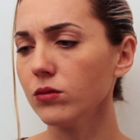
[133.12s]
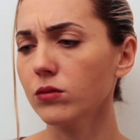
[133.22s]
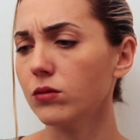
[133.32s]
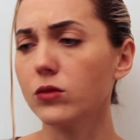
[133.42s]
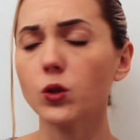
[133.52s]

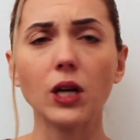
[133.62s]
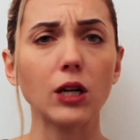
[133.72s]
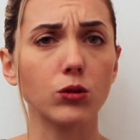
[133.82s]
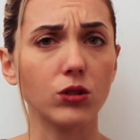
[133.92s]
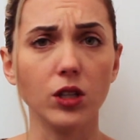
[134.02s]
Mm, non
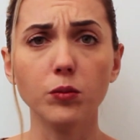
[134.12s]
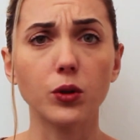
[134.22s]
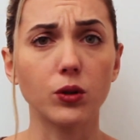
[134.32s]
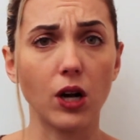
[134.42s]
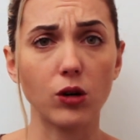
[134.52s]
hanno
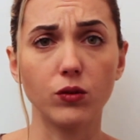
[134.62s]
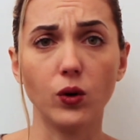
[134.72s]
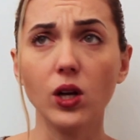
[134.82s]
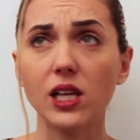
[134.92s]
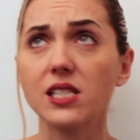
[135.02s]
tempo, non hanno
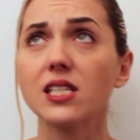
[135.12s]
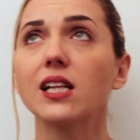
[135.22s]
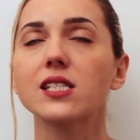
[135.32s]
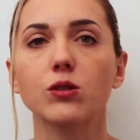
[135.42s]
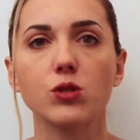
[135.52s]
voglia, si
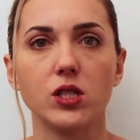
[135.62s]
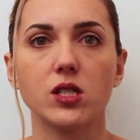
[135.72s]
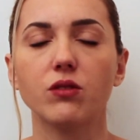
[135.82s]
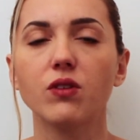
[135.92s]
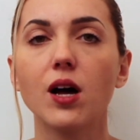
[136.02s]
alzano
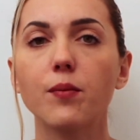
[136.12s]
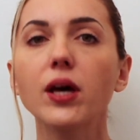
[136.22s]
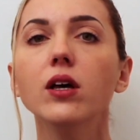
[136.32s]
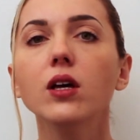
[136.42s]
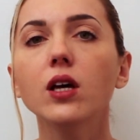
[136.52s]
senza fame